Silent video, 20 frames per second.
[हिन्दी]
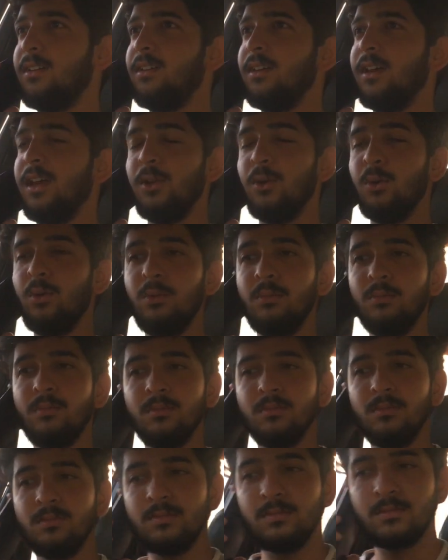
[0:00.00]
हेलो
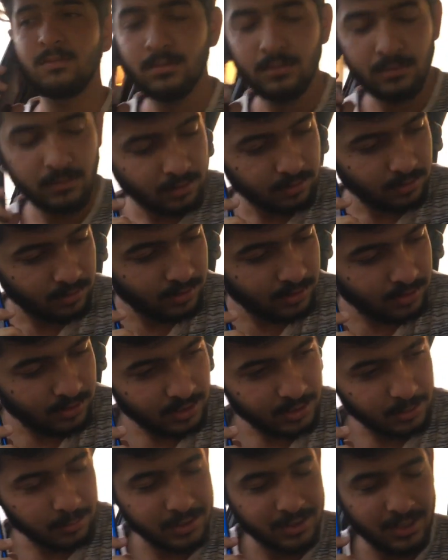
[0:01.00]

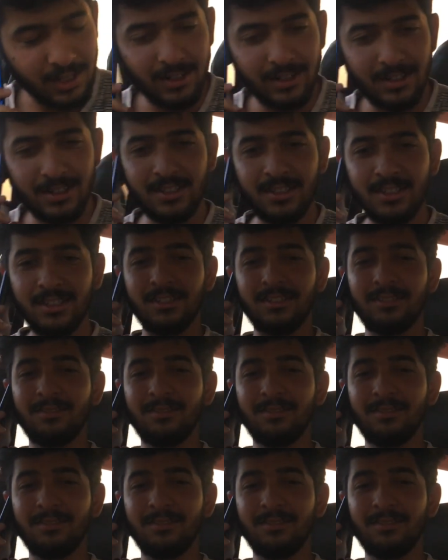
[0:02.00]
नमस्ते आंटी जी